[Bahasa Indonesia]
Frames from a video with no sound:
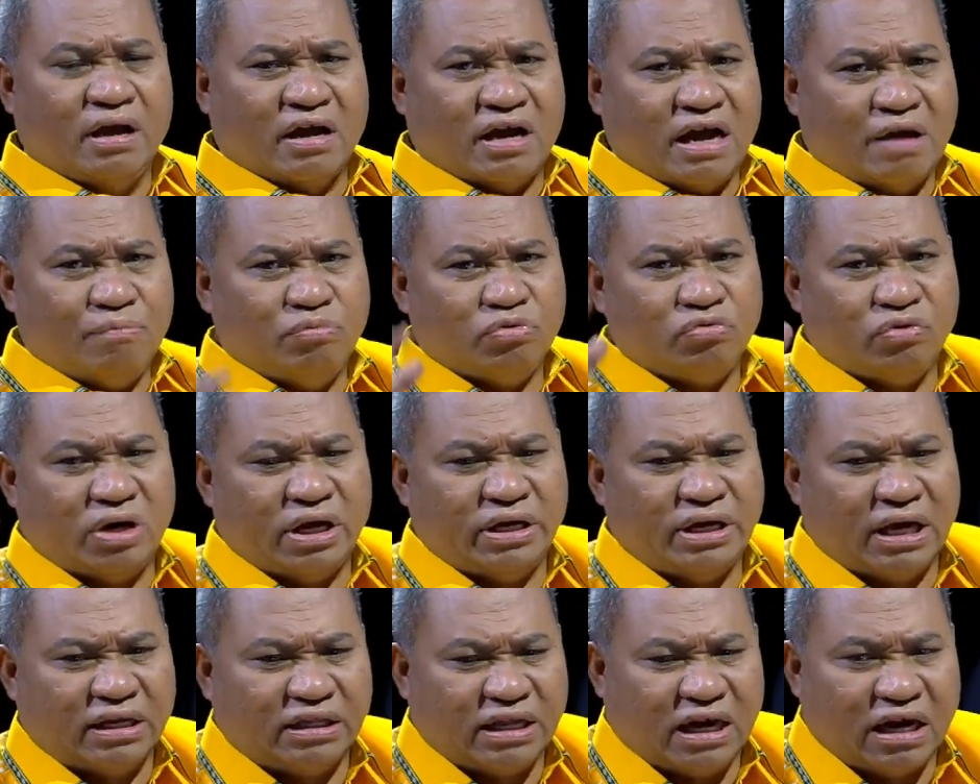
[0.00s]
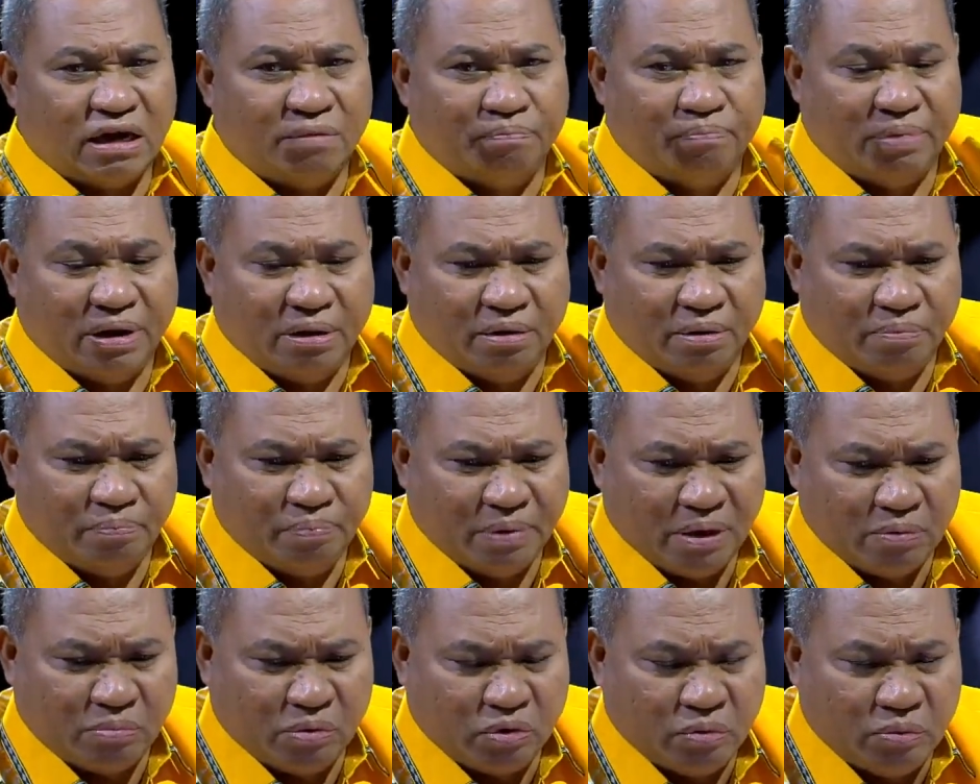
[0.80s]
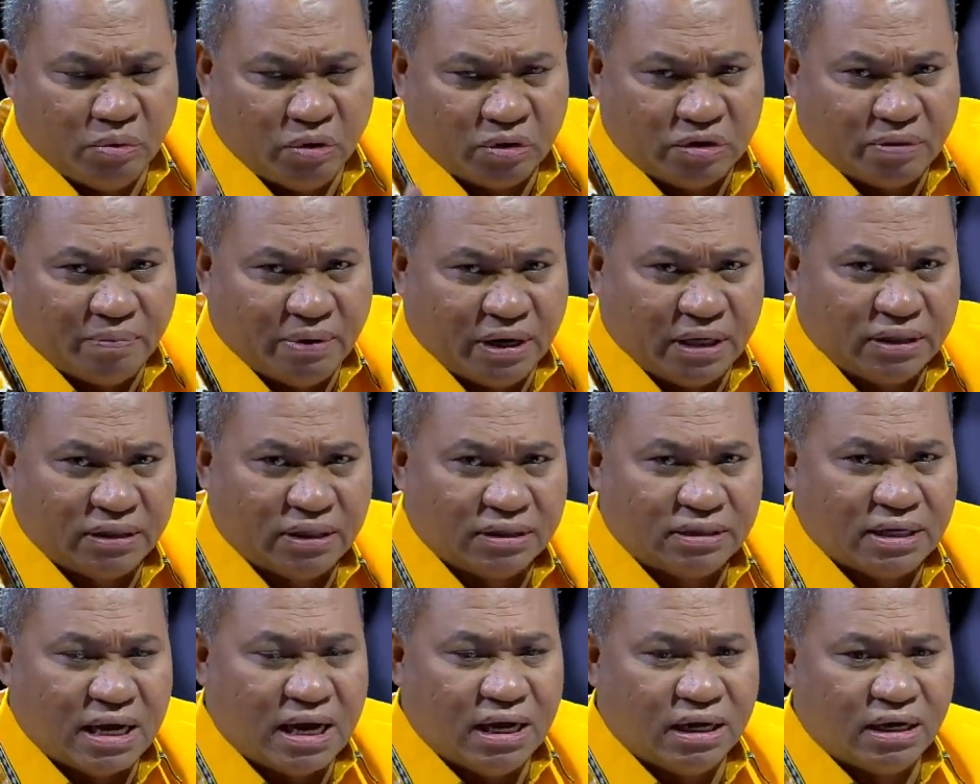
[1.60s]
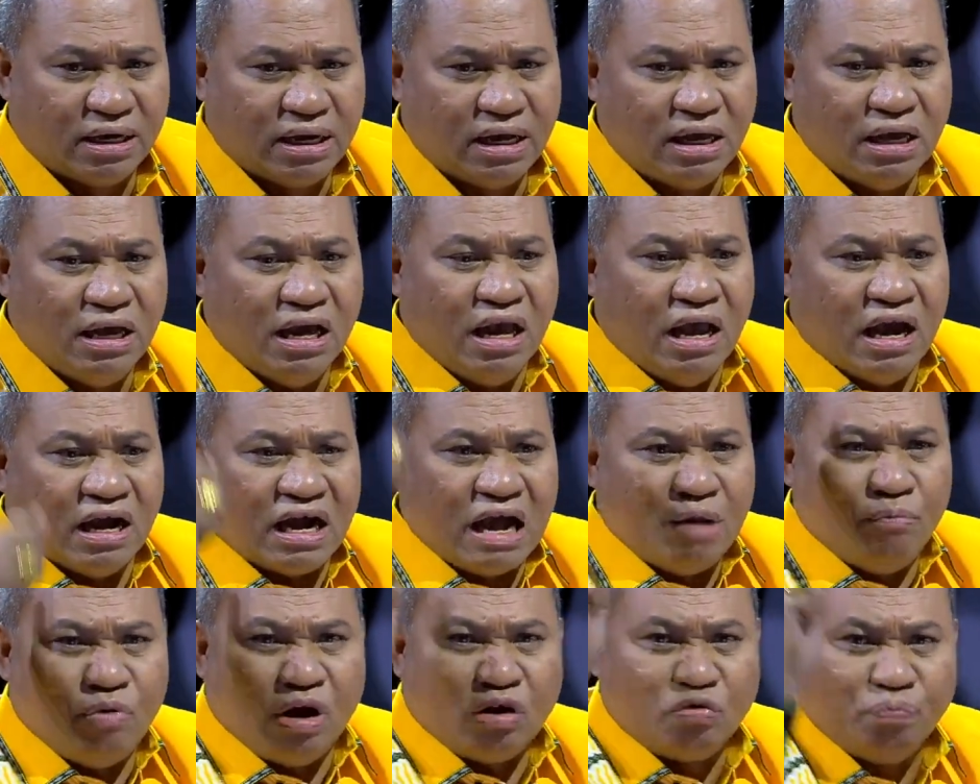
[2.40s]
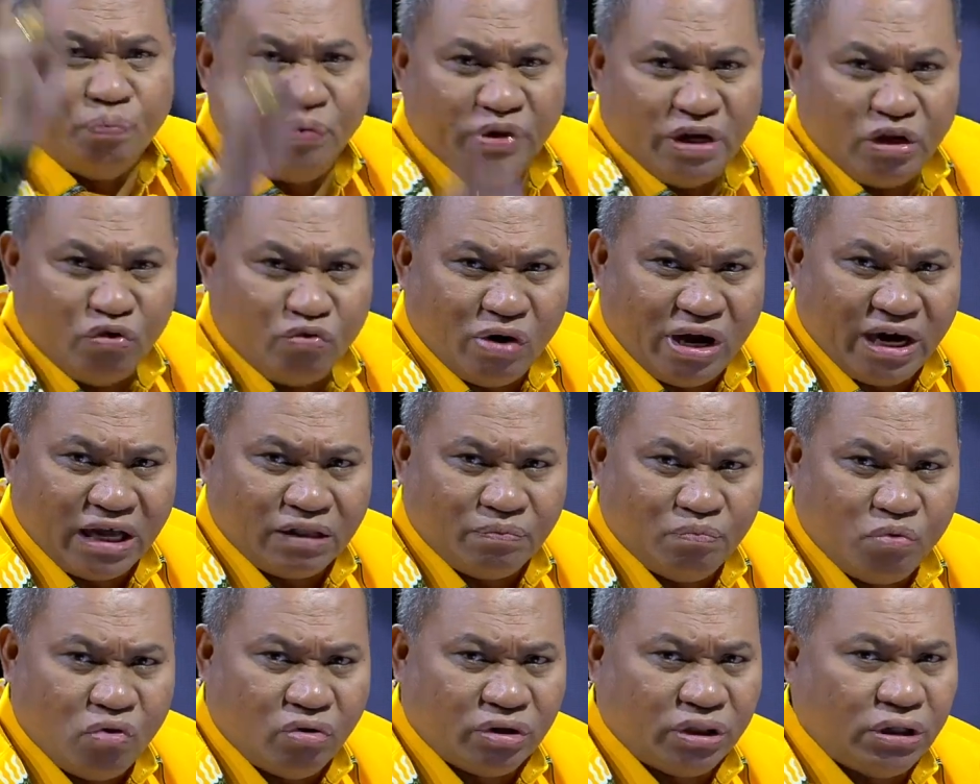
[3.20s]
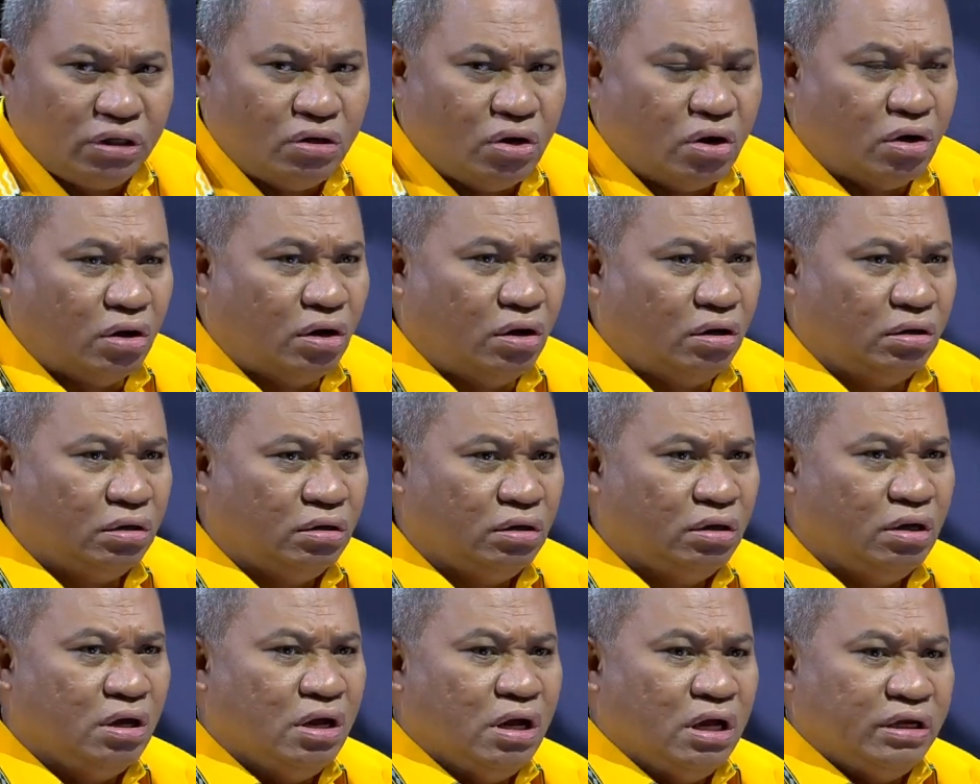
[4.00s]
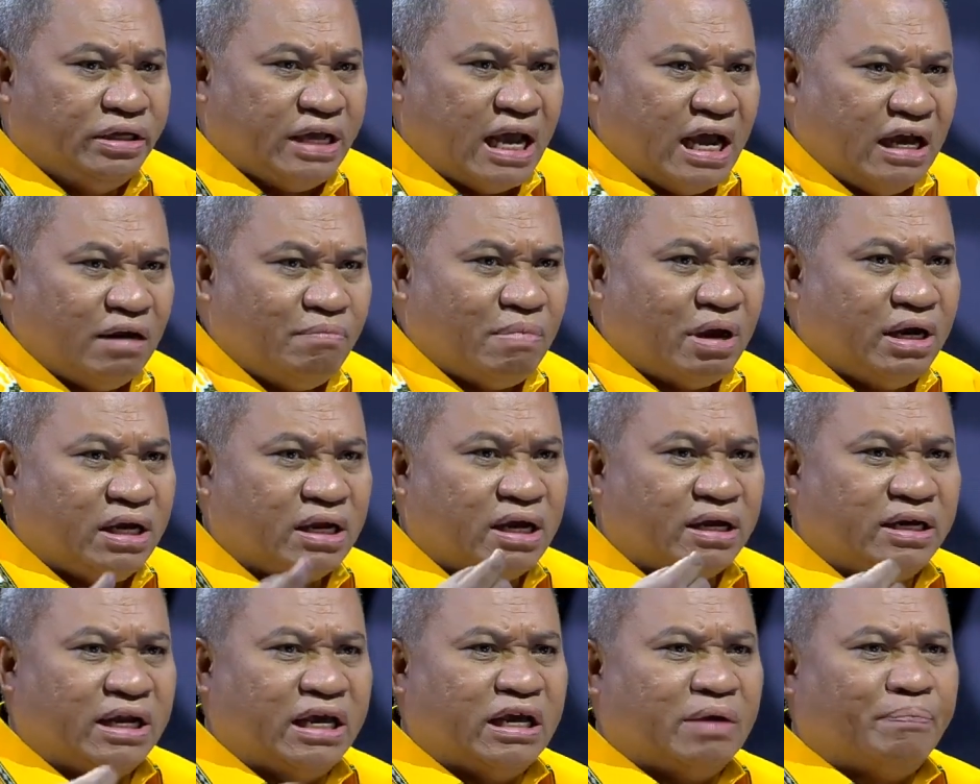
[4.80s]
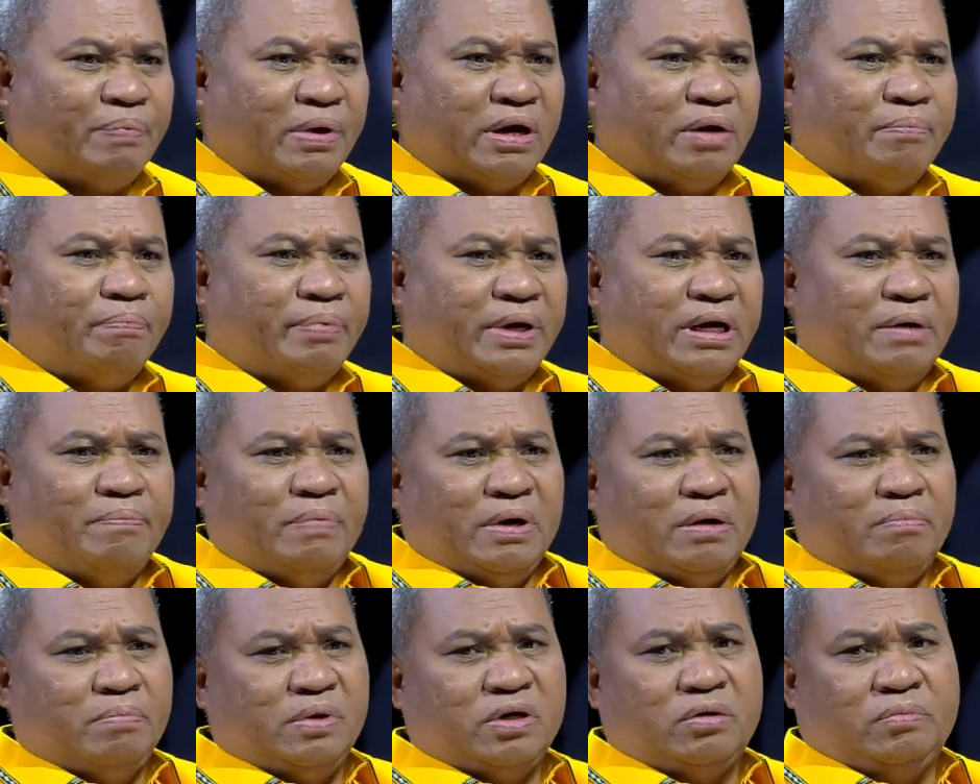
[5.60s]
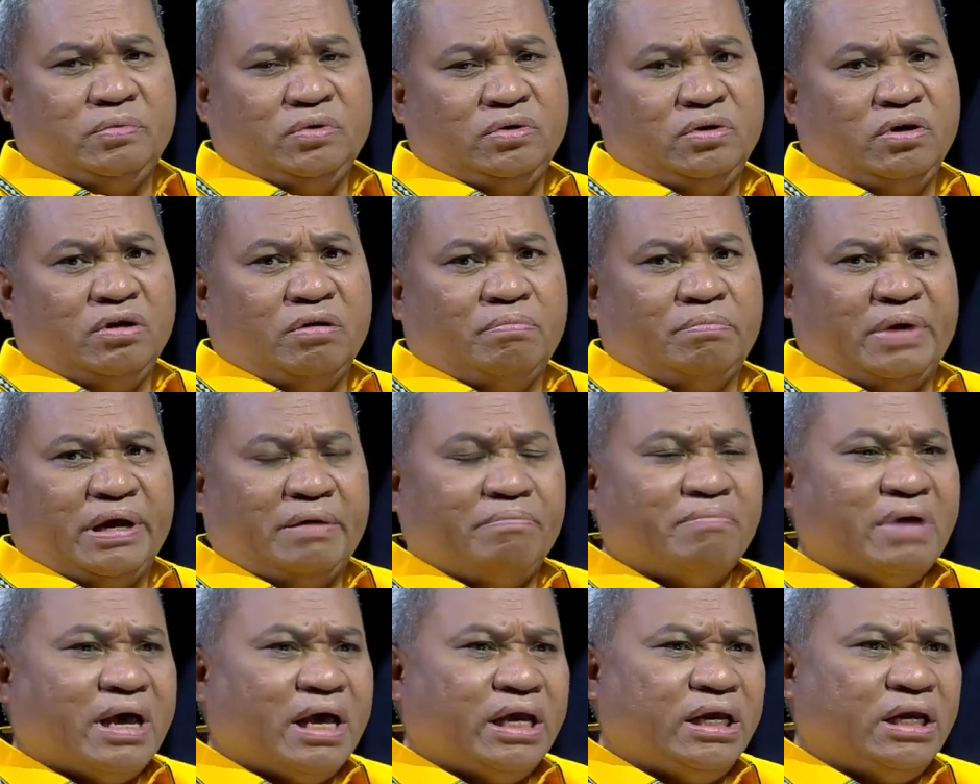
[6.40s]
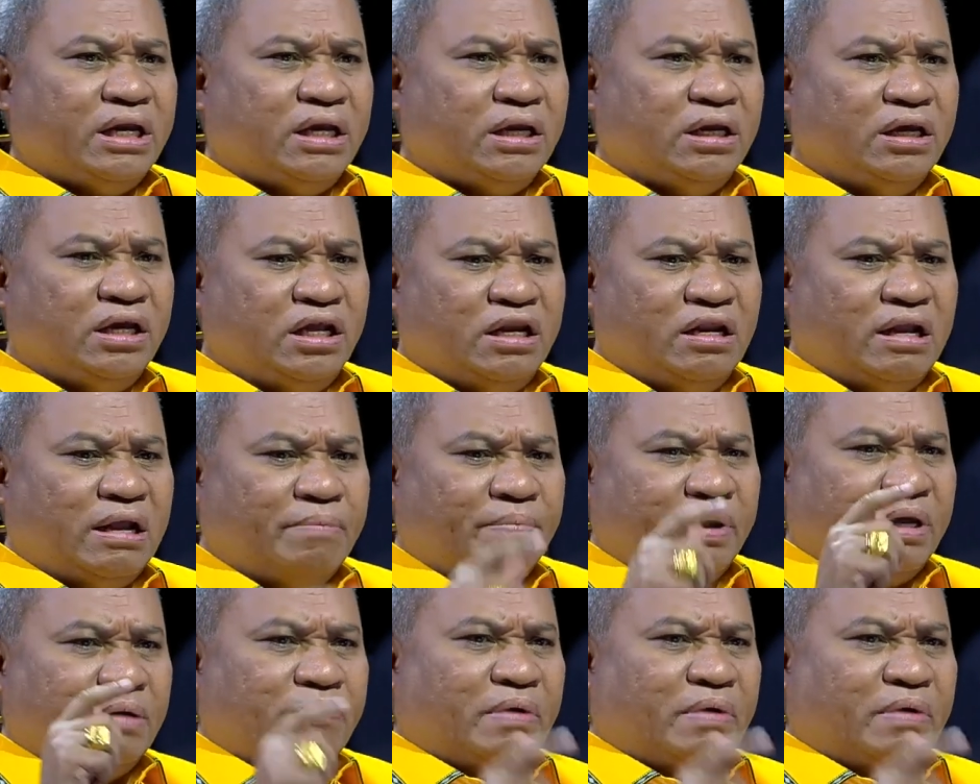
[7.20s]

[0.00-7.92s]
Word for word: Kamu okay. sudah nyatakan Pak, Pak Gubernur sebagai tersangka, kamu harus punya dua alat bukti dong. Jangan balikin lagi kepada Pak Gubernur main-main. Ini okay.